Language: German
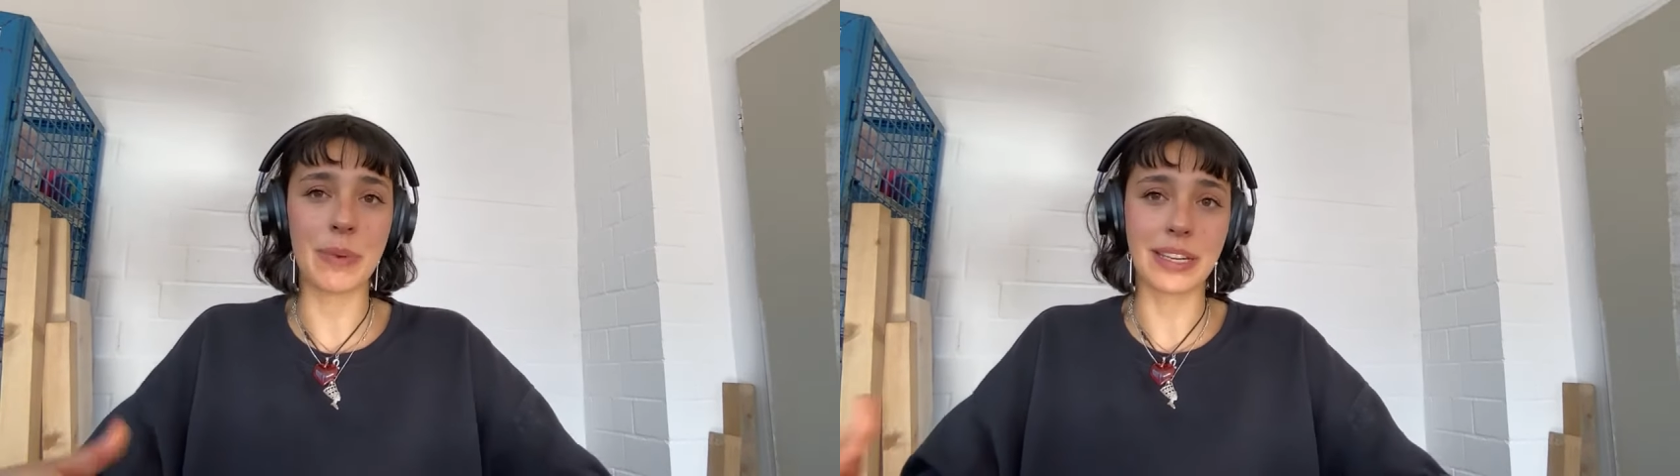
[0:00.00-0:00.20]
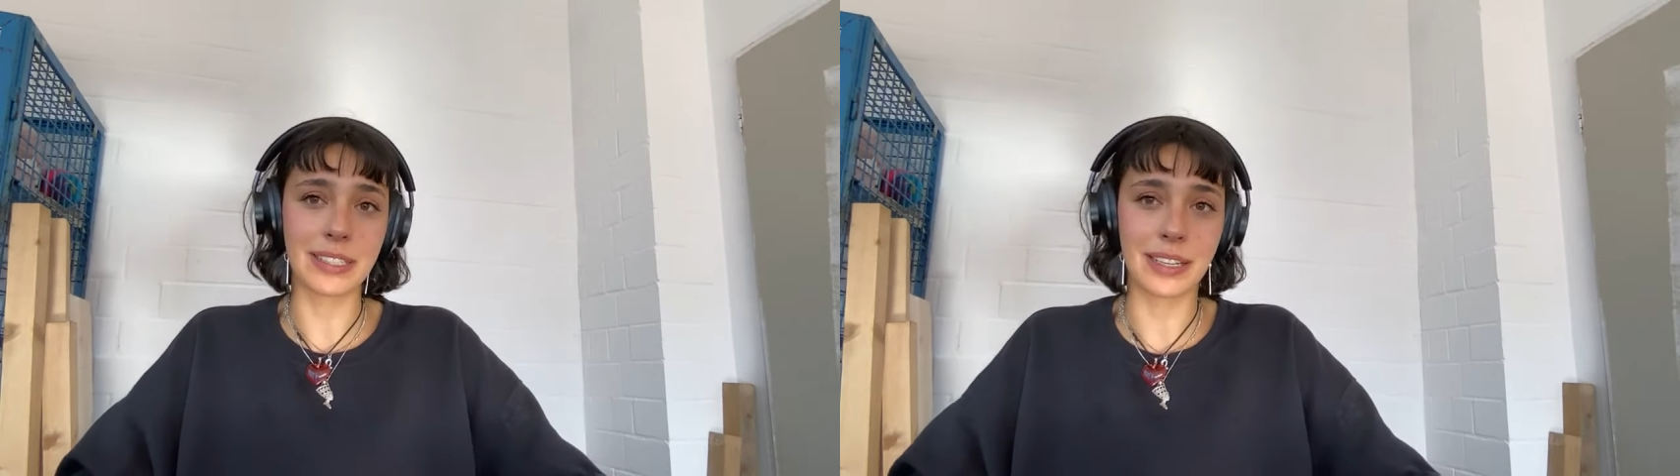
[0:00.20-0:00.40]

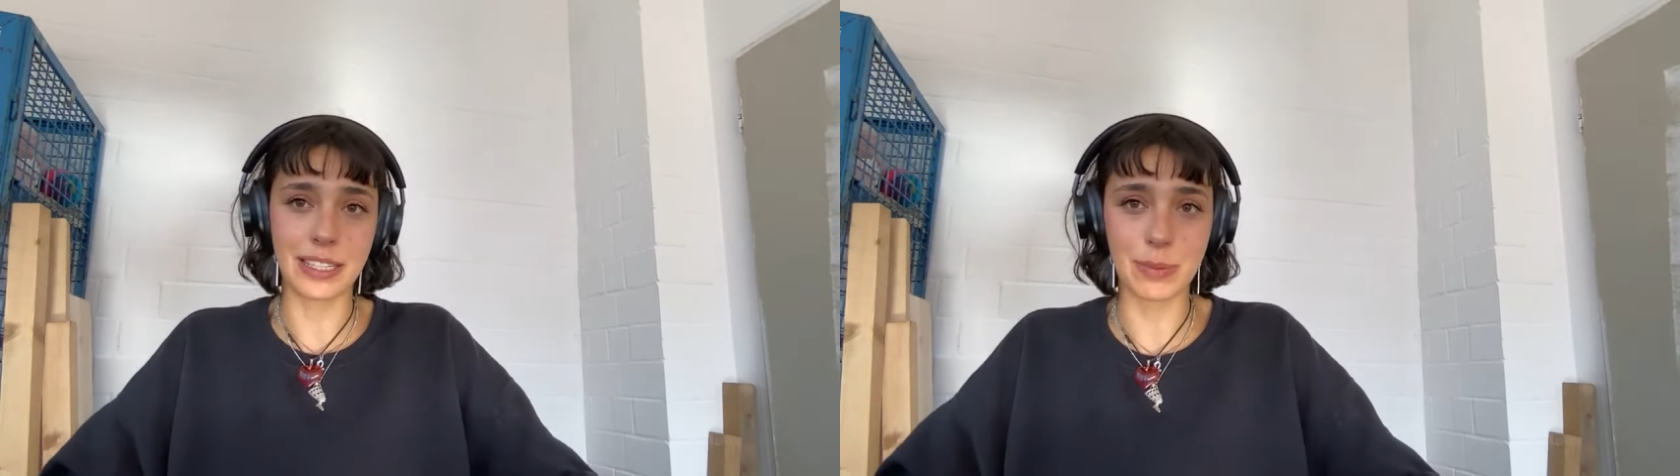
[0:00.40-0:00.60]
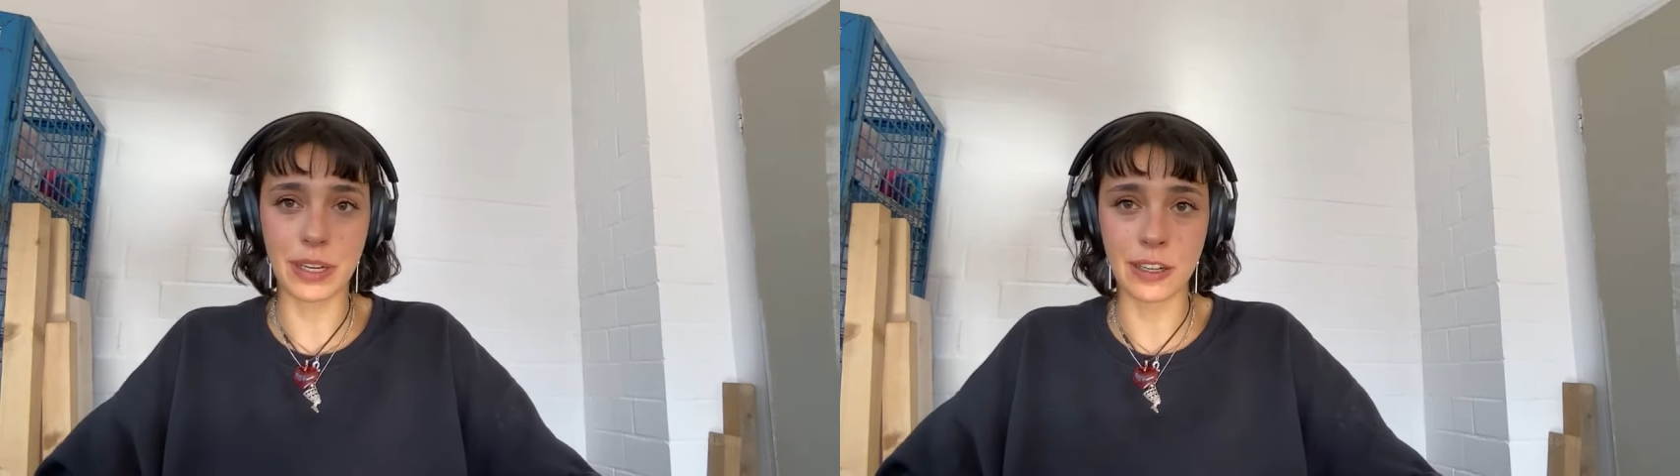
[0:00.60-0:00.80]
mache ich den
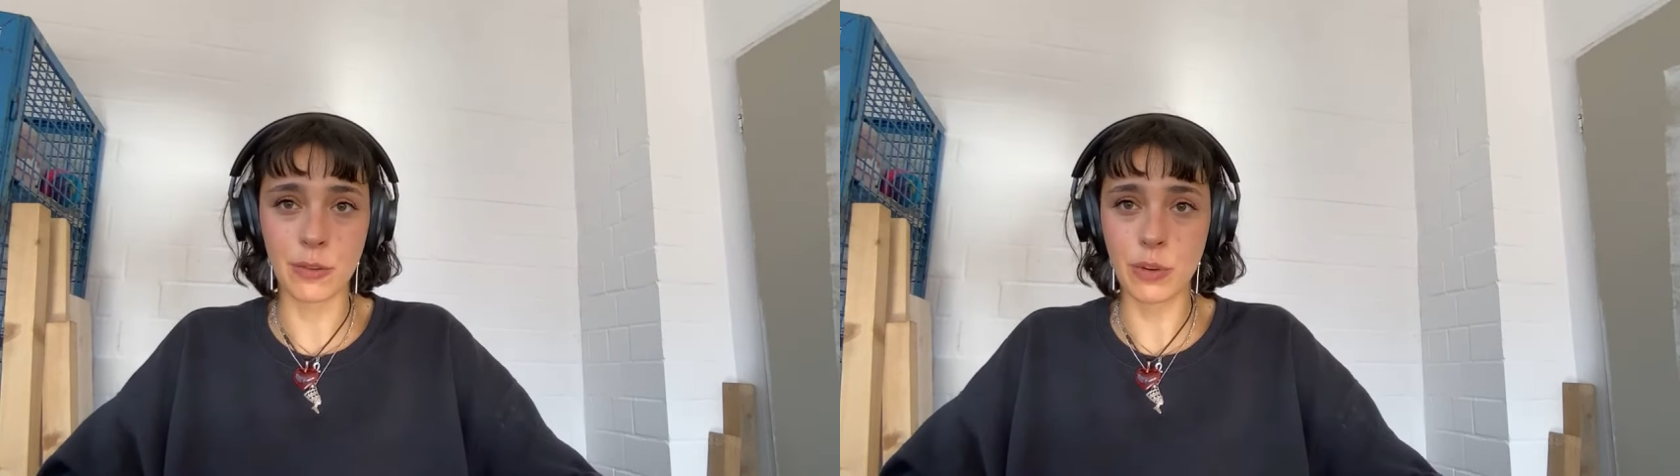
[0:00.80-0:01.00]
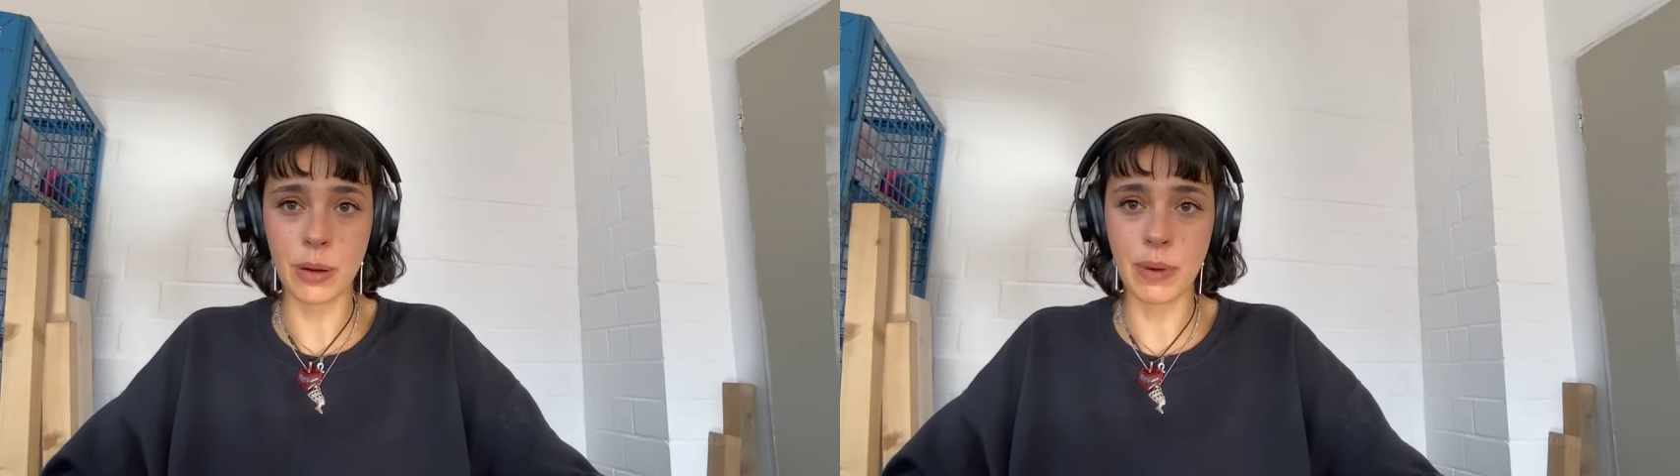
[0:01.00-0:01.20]
jetzt mit einer
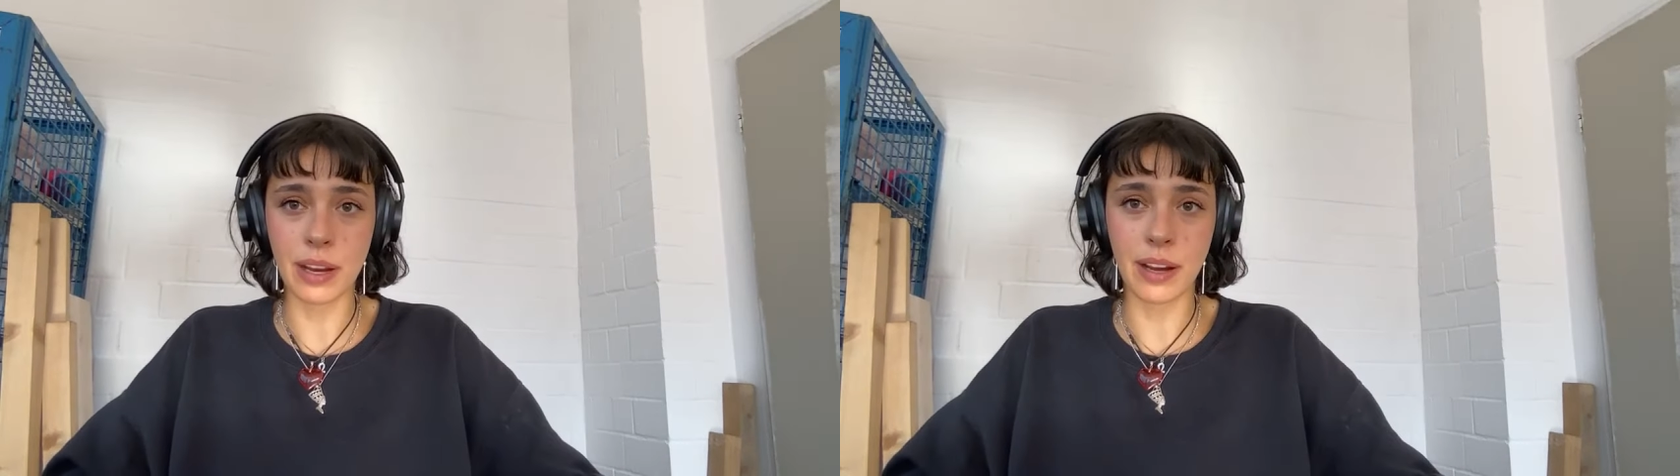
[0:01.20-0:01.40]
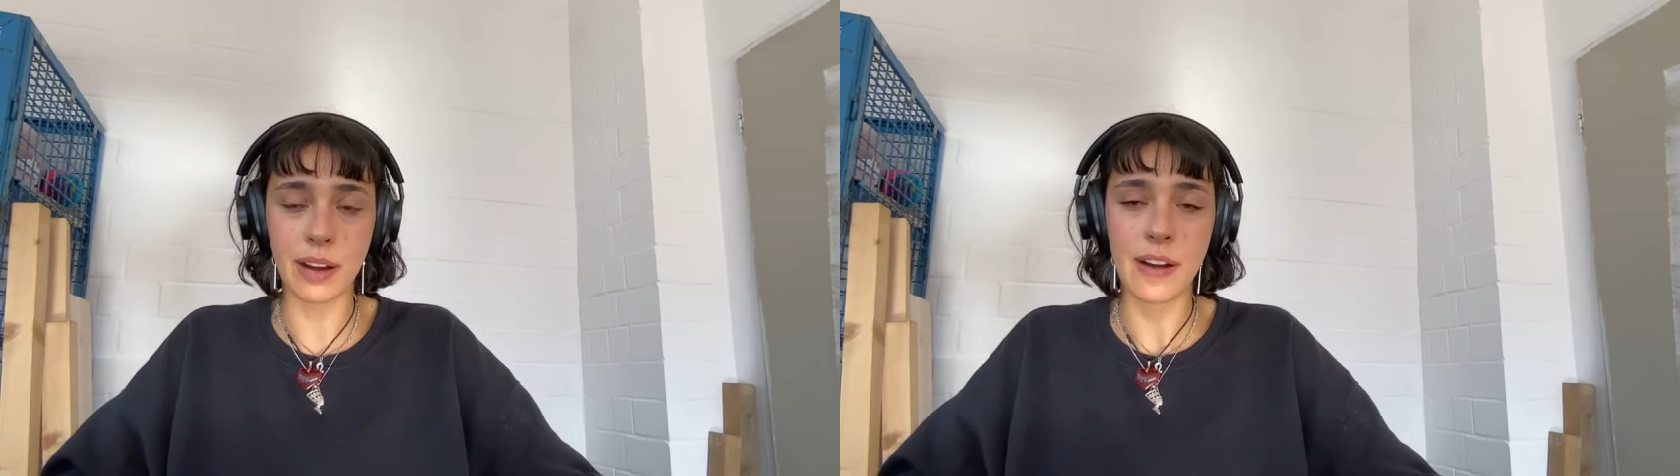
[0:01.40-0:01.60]

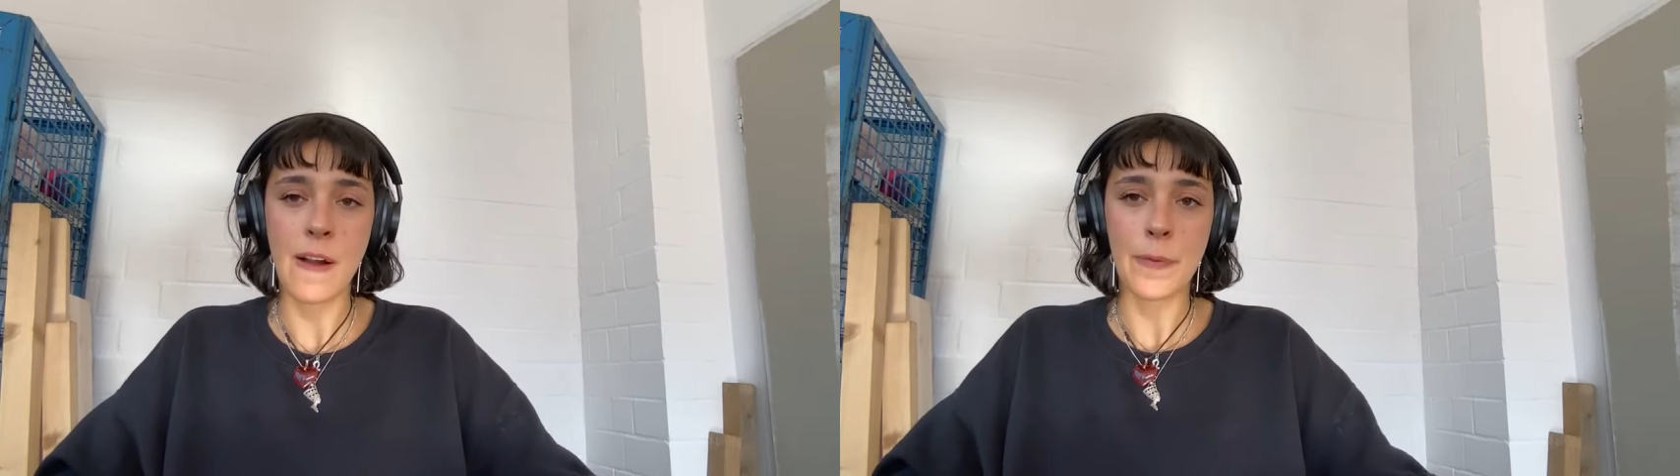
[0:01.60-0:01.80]
Analogkamera.